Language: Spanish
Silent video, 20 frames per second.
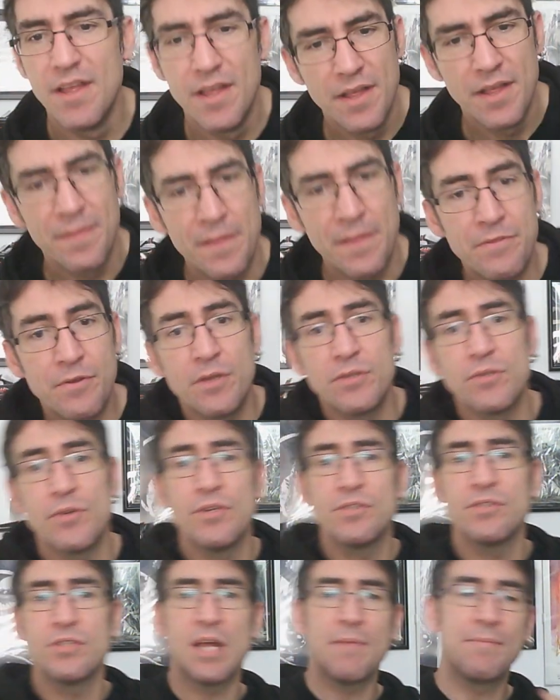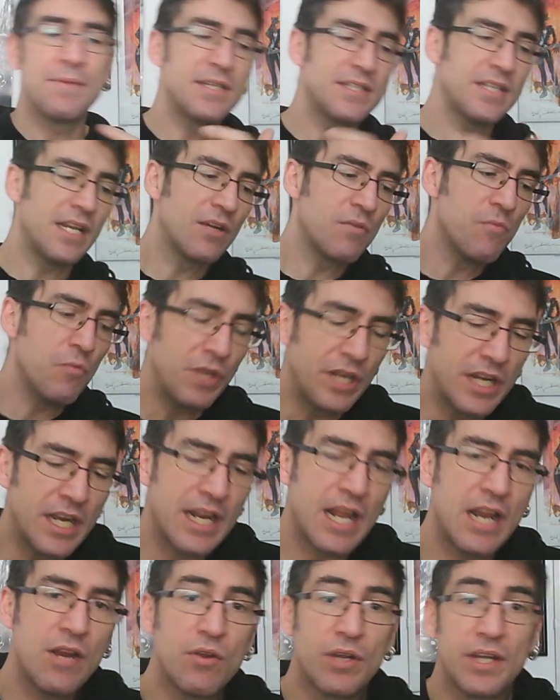Dentro de todo esto también se le
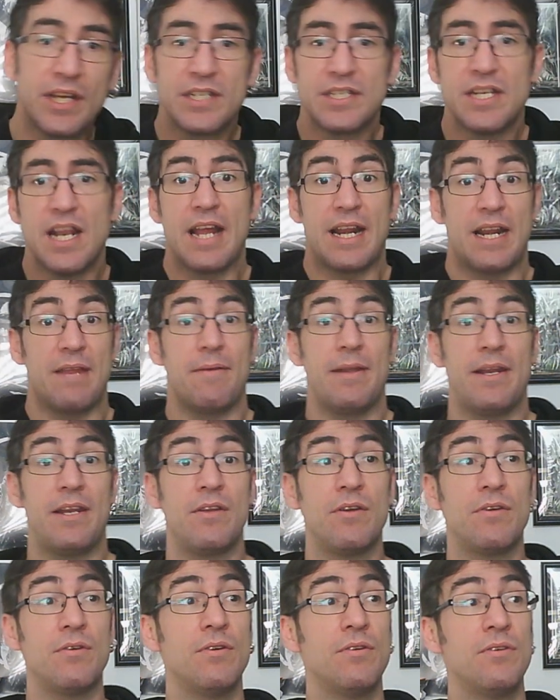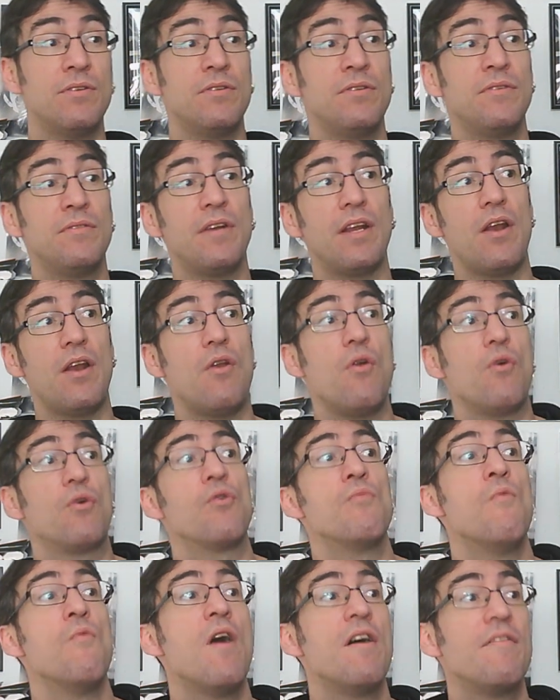comunicará lo que es la rebelión, lo
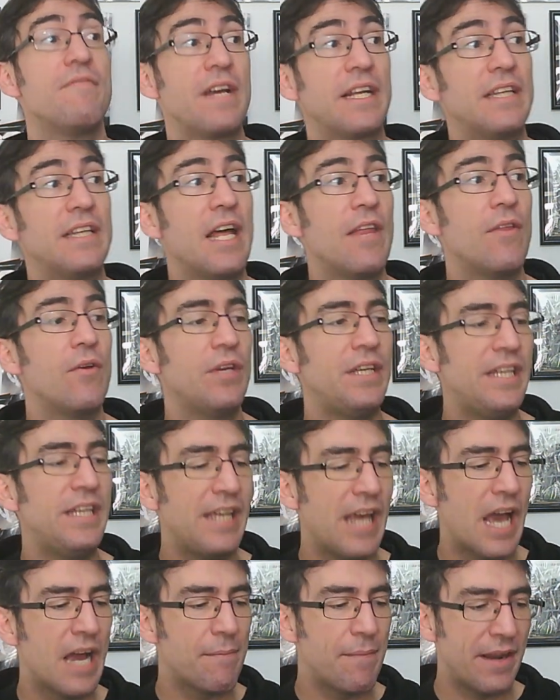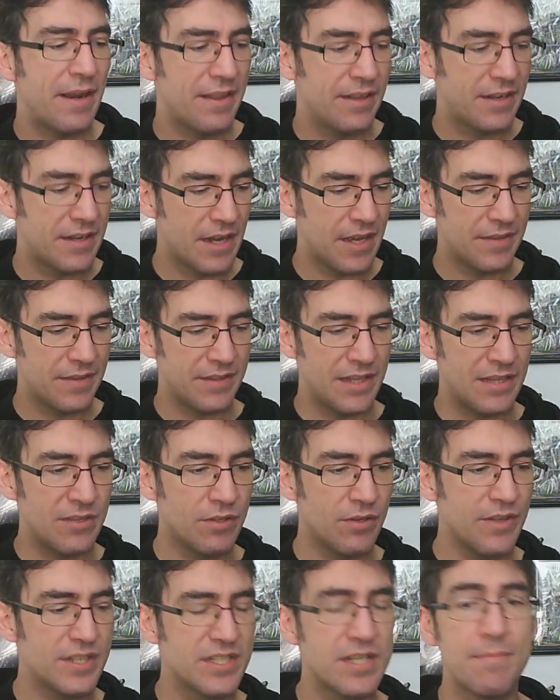cómo ha afectado y aparezca
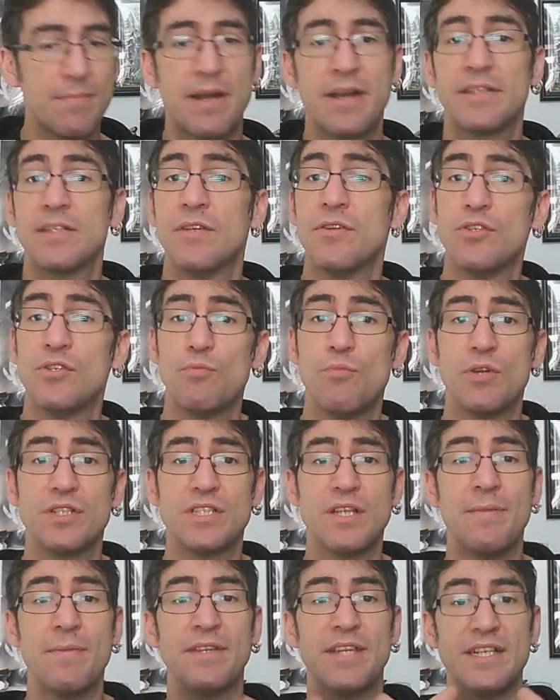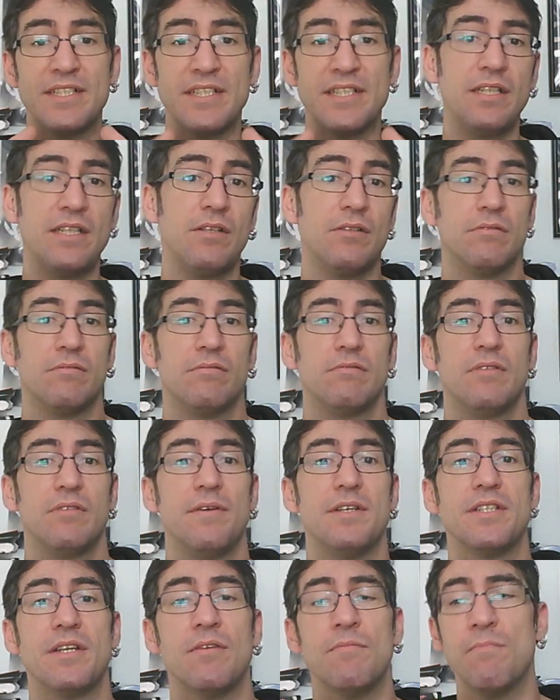dentro de ese planeta donde supuestamente este tío,
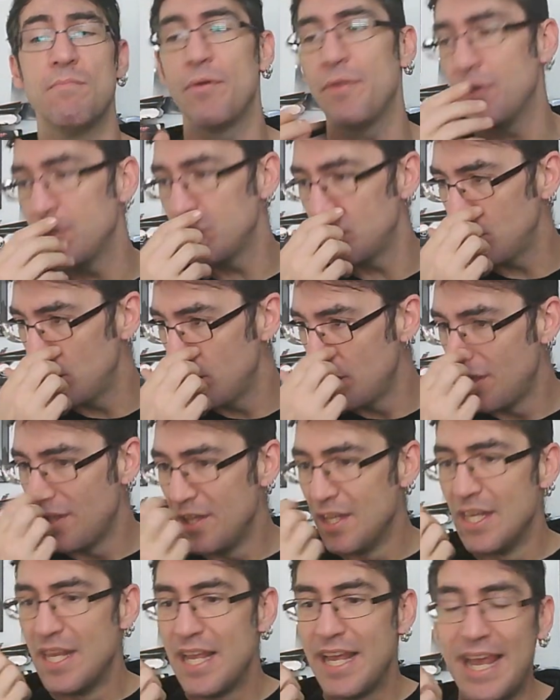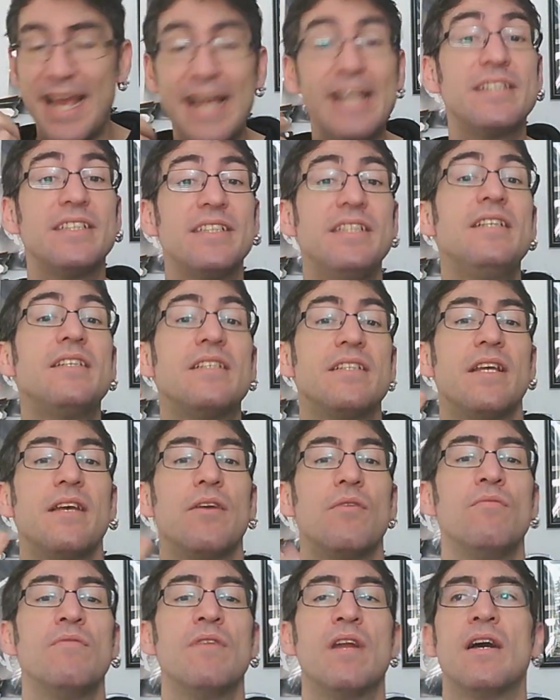ser un poderoso, existe
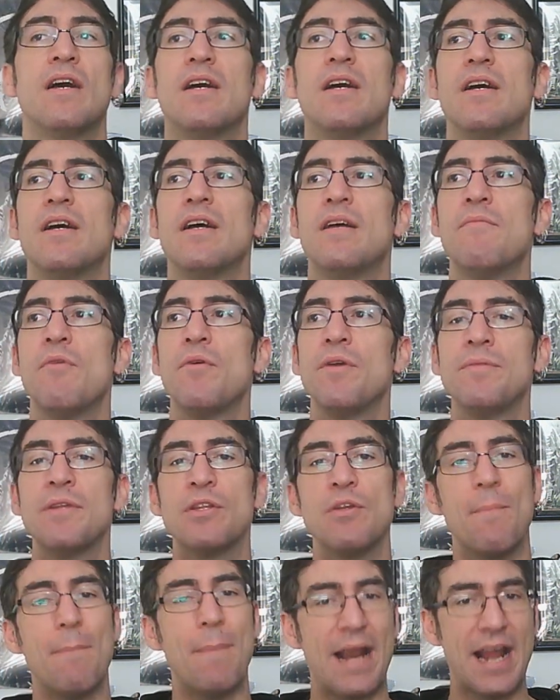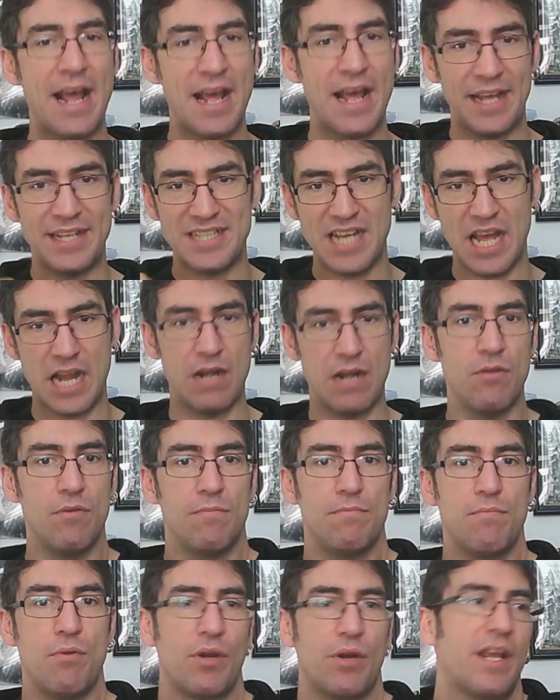un movimiento para echarlo,
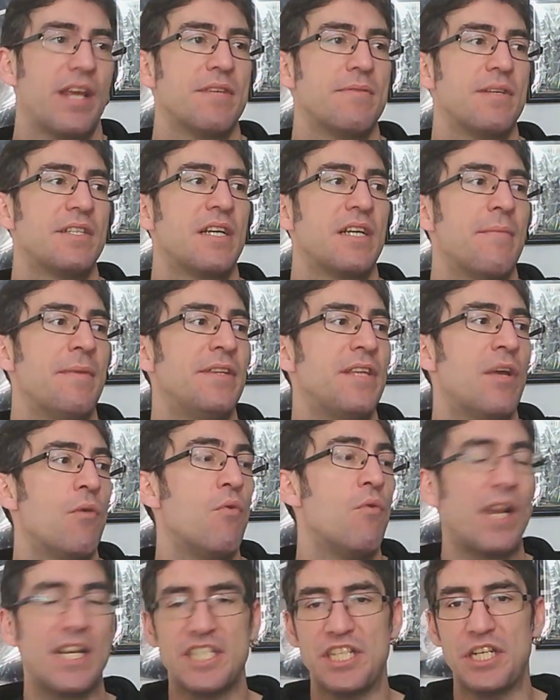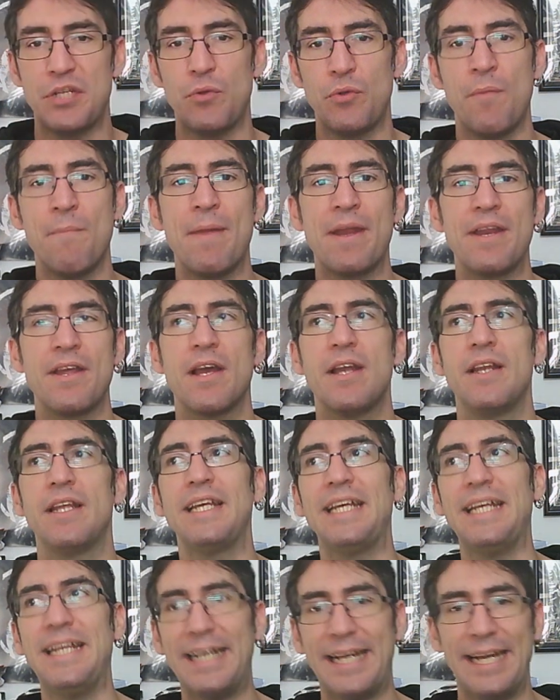porque es básicamente un residuo imperial
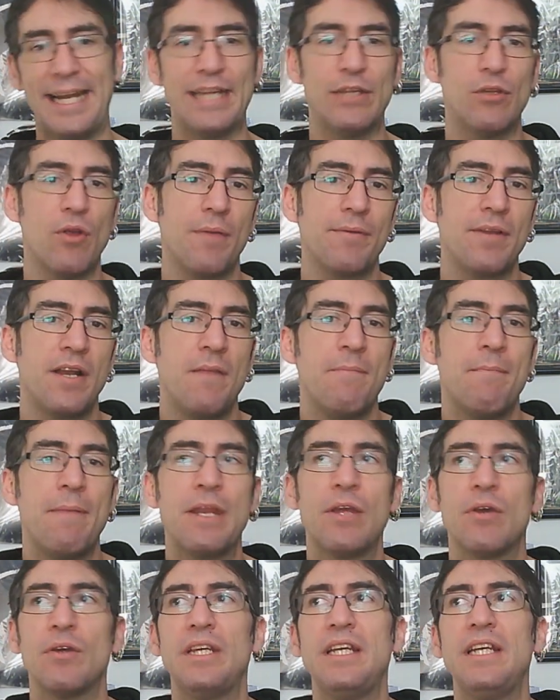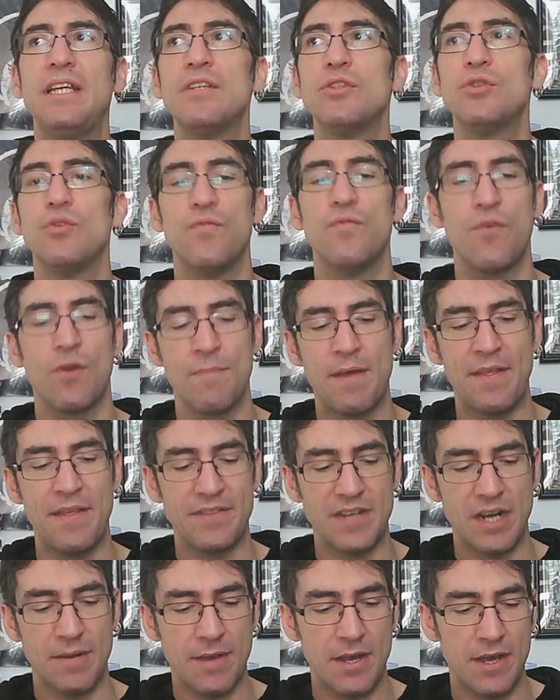y cree todavía el imperio y su forma de
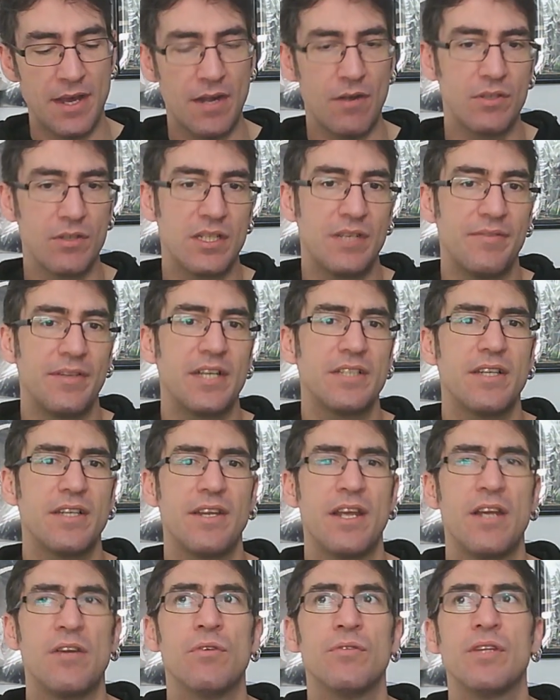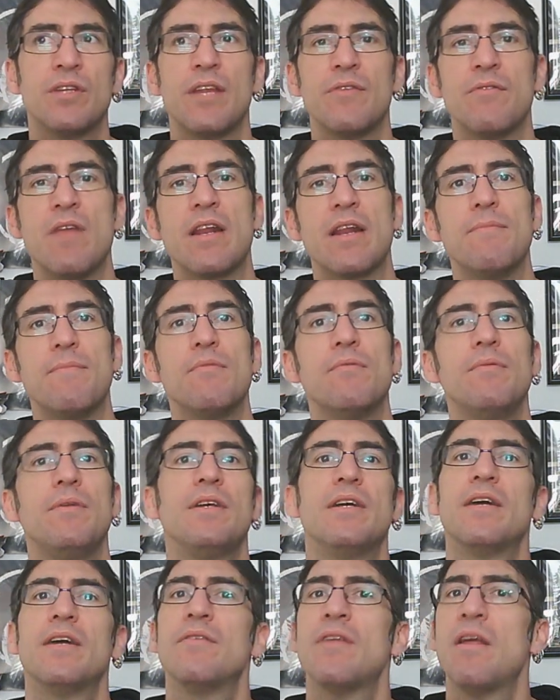trabajar, lo que significa que estaría en contra de una
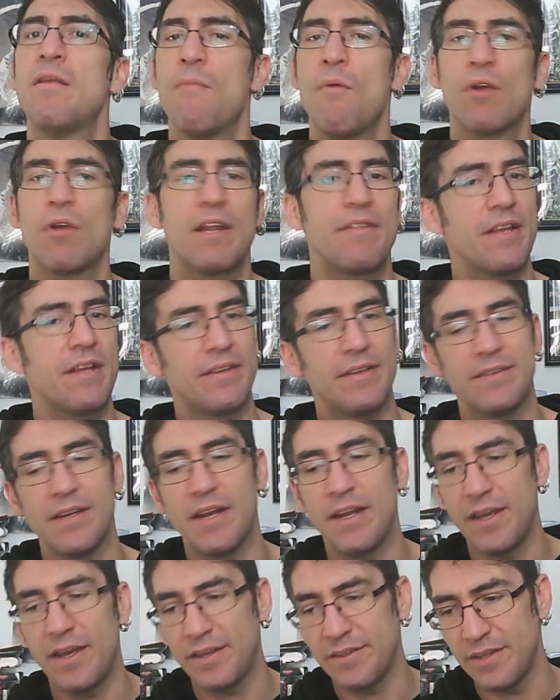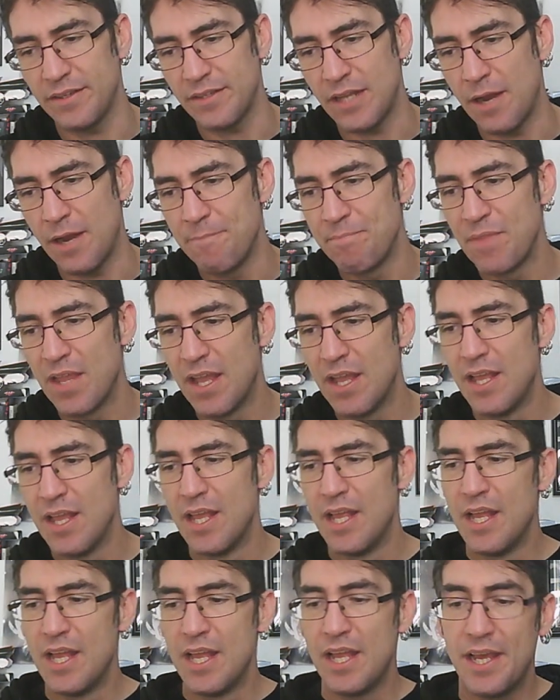república, de una democracia, etcétera, etcétera.
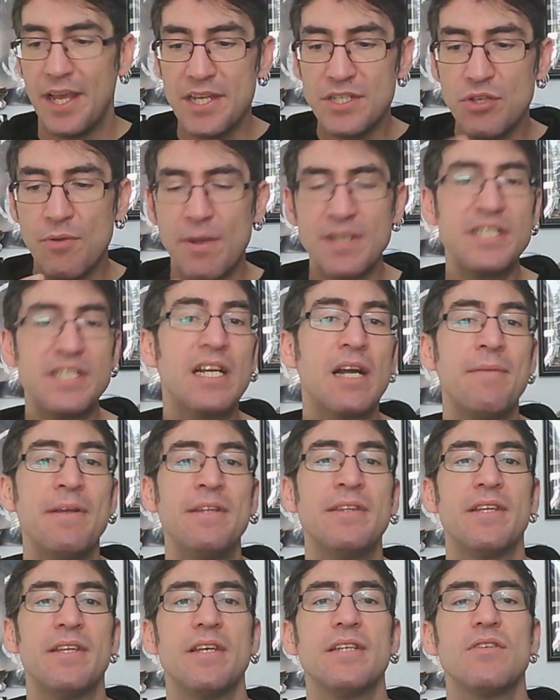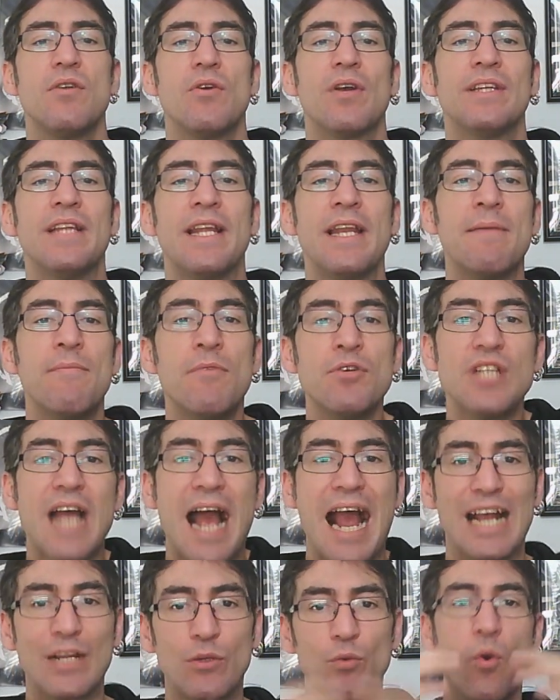Esto básicamente es lo que tenemos
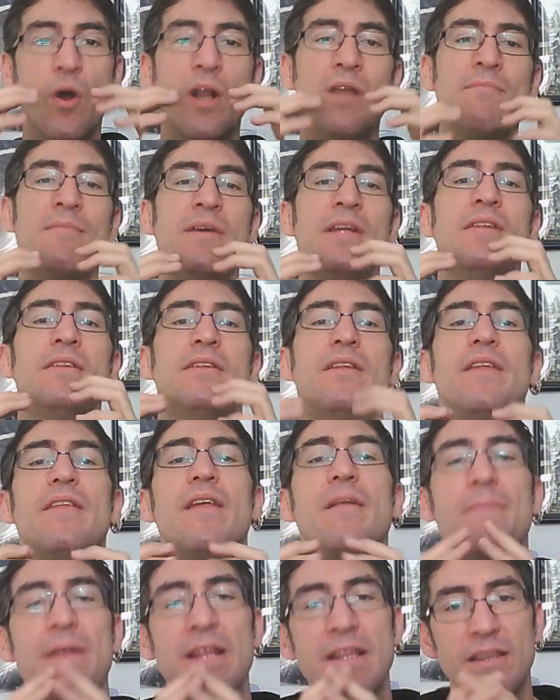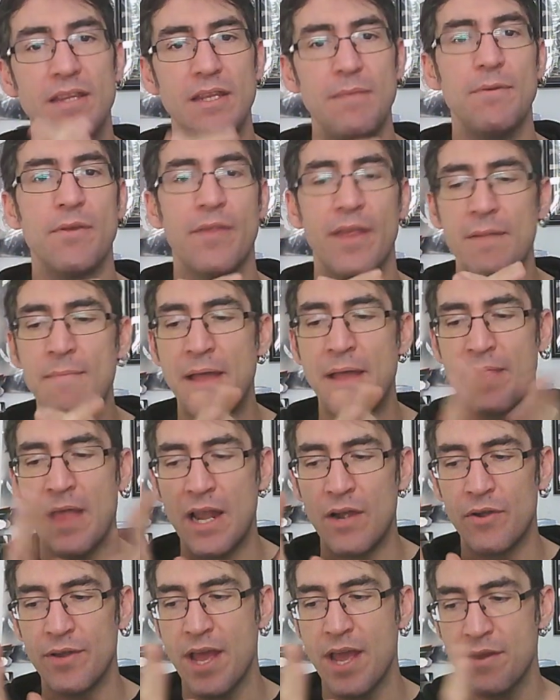actualmente del principio del
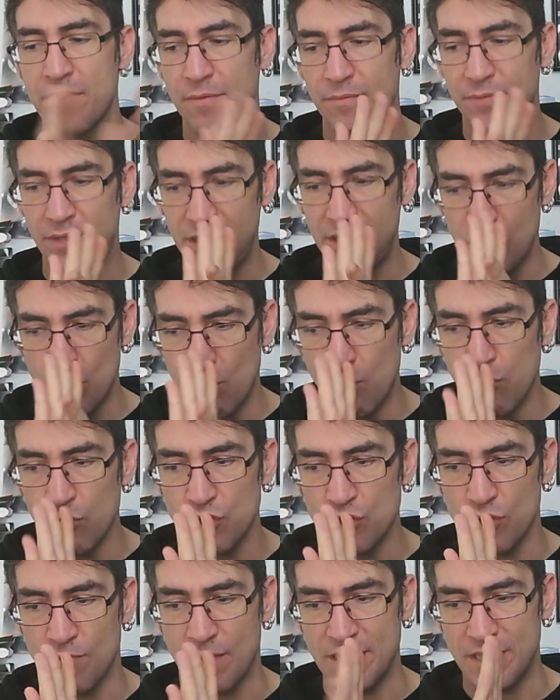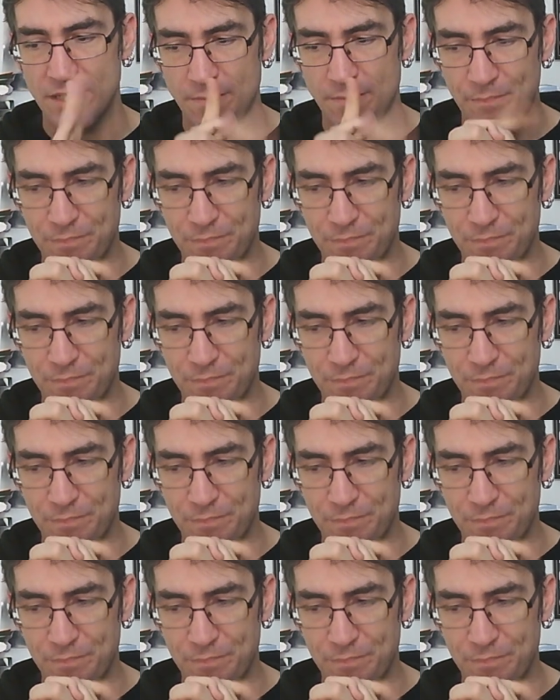Mandaloriano y no mucho más.